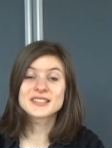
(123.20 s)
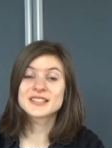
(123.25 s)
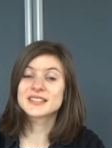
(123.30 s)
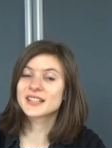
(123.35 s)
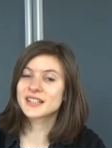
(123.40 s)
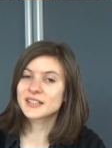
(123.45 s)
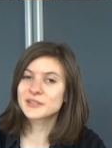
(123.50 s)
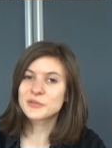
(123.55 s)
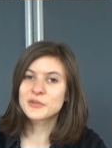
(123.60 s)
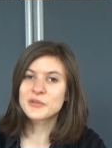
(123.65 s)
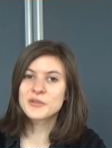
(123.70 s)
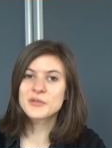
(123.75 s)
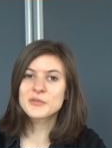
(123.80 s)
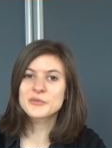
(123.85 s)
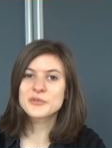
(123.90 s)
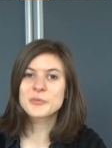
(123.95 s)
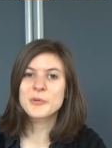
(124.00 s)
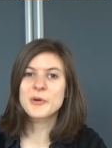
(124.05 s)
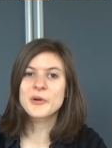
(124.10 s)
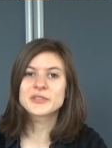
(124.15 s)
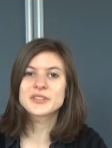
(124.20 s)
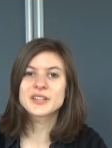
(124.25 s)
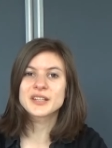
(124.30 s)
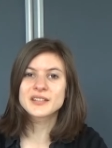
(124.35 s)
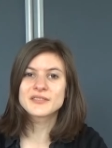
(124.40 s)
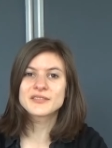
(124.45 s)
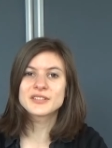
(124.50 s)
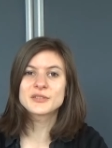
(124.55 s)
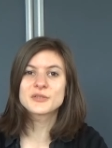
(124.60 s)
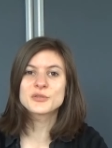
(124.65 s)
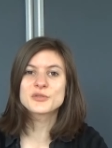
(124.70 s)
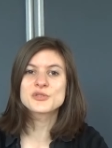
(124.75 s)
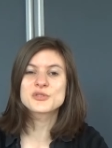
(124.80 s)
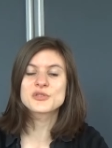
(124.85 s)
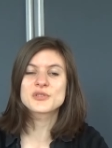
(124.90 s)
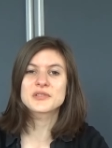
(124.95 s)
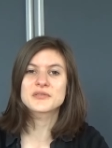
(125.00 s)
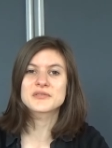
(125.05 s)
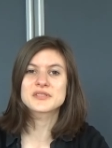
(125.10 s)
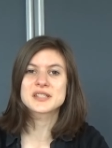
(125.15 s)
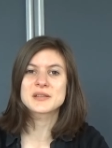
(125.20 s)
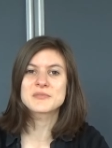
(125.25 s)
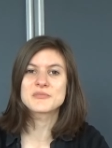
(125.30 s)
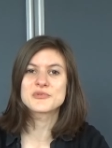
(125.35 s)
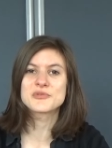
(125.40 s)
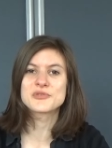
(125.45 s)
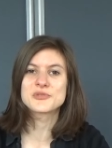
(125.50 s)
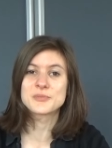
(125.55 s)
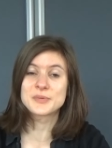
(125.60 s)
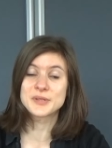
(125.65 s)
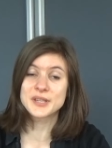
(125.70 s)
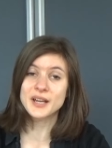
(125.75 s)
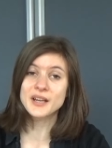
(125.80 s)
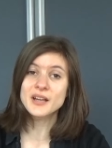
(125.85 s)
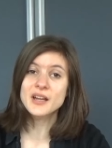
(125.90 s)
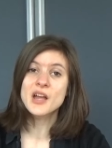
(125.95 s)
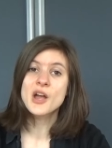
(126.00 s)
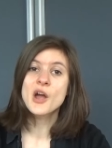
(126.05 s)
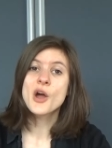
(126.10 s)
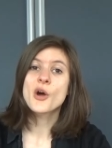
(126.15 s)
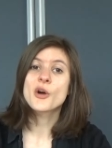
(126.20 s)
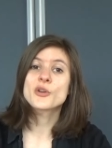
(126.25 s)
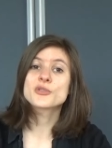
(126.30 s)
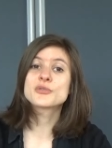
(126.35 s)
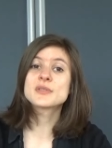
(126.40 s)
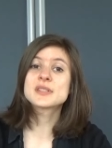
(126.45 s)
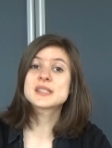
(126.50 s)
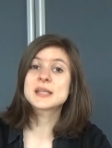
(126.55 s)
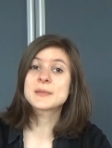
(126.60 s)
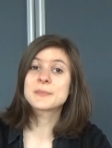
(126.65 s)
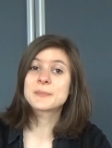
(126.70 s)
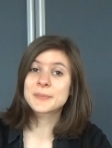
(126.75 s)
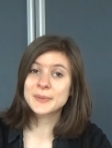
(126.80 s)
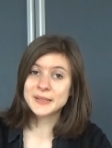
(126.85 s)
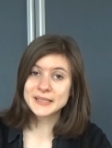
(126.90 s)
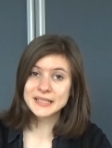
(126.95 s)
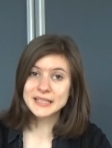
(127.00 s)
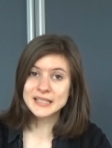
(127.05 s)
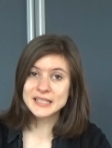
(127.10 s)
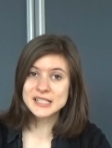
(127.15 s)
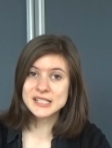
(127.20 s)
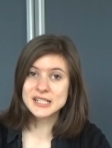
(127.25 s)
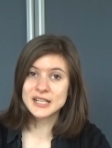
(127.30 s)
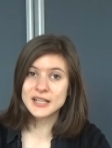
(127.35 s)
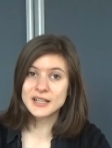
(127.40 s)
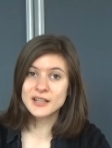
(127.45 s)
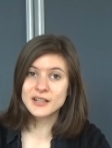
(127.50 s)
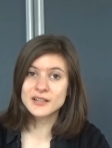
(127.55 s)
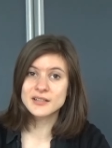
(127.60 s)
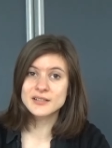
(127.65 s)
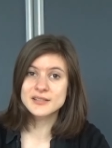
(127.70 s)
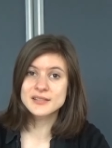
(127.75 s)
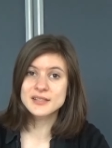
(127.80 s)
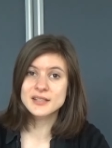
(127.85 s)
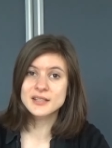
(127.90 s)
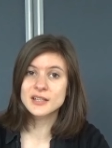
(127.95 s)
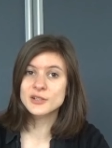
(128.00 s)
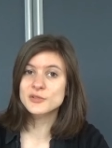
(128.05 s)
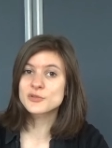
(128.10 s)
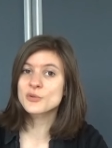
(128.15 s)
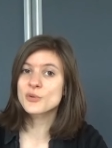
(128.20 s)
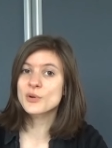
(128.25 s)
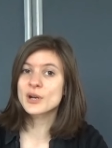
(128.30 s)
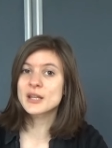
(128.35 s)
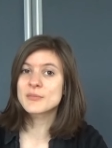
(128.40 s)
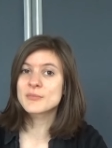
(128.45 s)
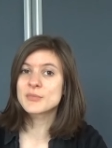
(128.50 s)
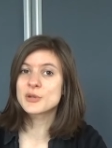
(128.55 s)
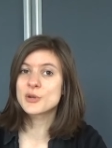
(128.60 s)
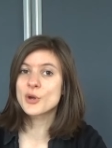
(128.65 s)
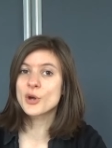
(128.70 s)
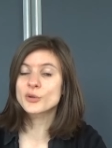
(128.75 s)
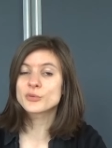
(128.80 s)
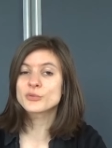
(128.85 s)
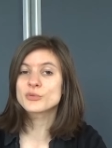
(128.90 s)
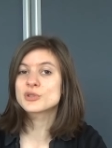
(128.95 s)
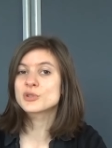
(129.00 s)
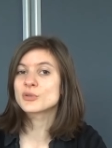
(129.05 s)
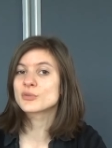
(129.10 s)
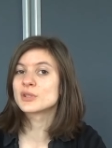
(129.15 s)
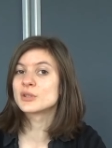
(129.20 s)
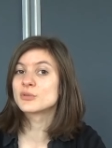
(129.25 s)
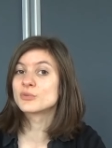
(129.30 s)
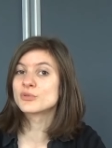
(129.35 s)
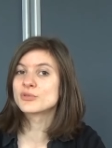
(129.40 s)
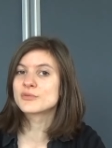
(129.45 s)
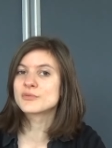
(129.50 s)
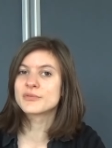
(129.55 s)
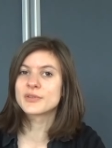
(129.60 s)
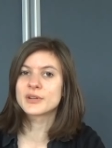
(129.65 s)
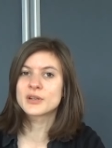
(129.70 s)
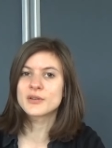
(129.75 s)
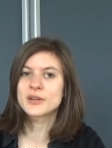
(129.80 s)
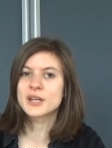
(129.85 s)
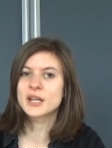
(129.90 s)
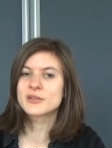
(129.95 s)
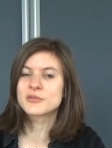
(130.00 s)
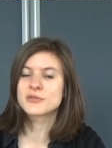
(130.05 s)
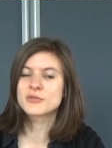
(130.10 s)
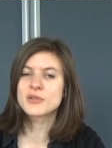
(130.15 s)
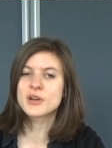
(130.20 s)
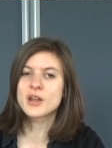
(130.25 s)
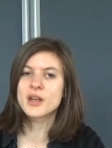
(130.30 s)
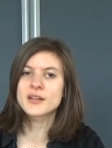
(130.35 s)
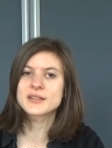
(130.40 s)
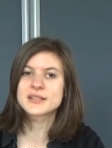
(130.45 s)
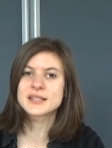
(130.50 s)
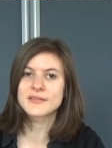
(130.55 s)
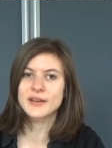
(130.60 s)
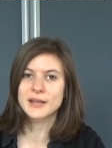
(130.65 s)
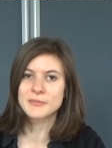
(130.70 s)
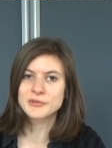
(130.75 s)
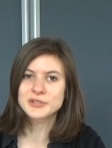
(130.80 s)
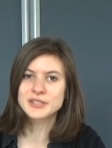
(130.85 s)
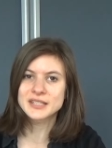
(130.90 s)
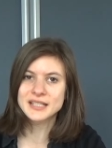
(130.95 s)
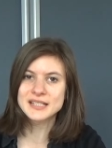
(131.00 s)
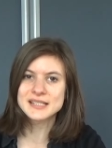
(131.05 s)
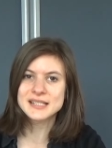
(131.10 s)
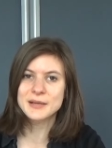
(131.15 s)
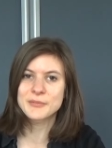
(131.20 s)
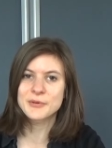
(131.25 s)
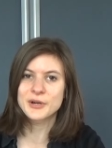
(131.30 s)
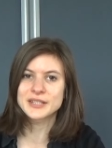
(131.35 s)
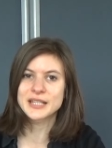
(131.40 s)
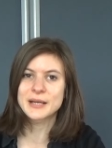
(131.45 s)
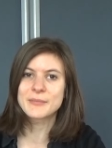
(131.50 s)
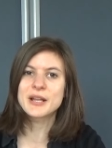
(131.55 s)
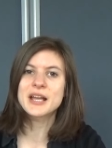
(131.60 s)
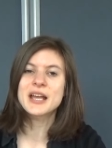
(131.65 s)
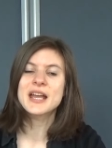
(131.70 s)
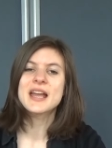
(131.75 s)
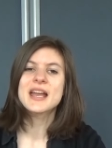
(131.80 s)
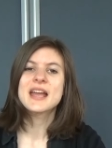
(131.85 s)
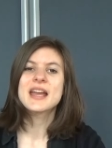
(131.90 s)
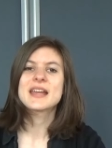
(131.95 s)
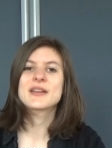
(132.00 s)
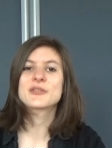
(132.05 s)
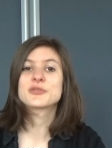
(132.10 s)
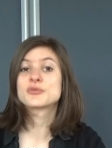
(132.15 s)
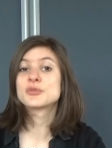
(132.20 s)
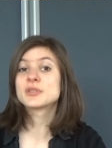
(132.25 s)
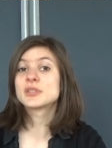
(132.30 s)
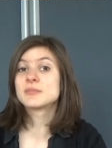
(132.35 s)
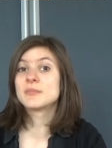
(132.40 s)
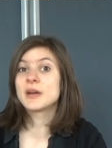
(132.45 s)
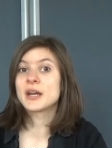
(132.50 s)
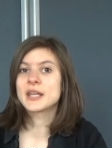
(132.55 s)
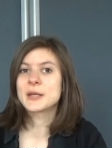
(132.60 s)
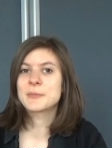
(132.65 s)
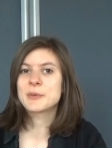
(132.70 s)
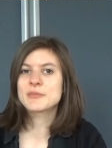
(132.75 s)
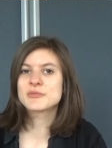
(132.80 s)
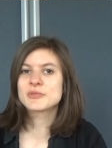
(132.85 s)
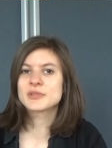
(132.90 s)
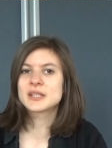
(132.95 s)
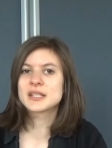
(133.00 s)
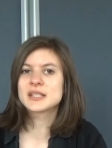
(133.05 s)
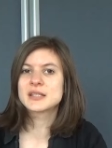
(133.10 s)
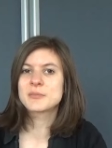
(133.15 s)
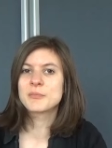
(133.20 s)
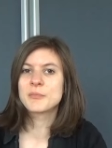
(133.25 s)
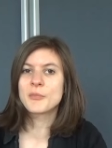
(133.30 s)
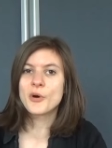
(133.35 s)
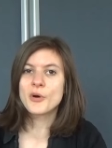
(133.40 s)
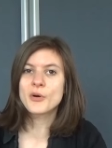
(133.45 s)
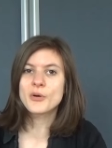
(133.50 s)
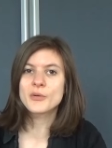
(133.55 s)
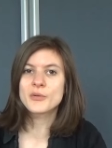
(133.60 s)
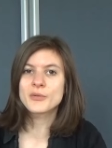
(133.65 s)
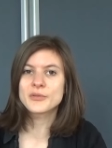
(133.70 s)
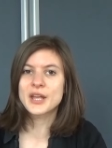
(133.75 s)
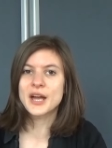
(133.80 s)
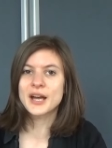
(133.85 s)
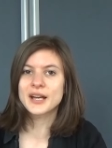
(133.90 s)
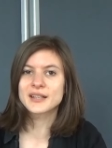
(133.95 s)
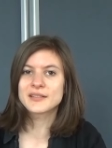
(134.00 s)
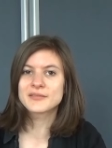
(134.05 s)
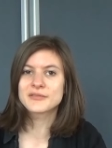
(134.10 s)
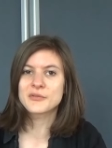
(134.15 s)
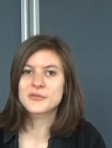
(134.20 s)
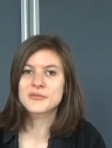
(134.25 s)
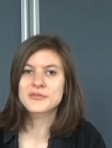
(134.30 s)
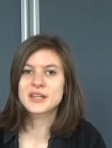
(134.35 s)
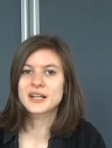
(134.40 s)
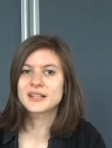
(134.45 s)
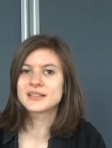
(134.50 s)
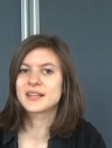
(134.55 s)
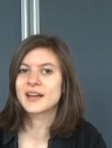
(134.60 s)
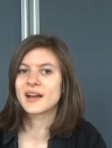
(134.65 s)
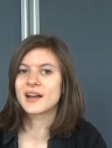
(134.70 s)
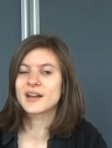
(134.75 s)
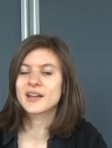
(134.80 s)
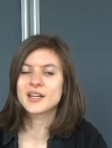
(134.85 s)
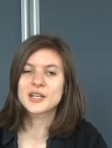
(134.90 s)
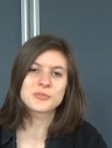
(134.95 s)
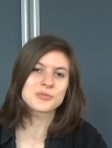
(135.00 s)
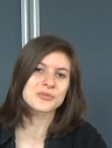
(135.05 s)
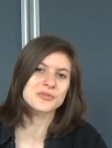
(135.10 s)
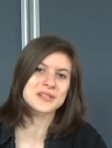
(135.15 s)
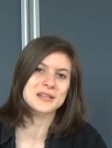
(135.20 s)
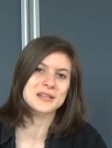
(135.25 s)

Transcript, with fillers: c'est très drôle, on se prend très vite au jeu et on s'amuse bien. Ensuite, c'est pas très cher, c'est 15 euros la demi-heure, donc si on est 12, vous faites le calcul, c'est vraiment très abordable. Et ensuite, bah, il n'y a pas besoin d'équipement, on arrive, on a le terrain et puis on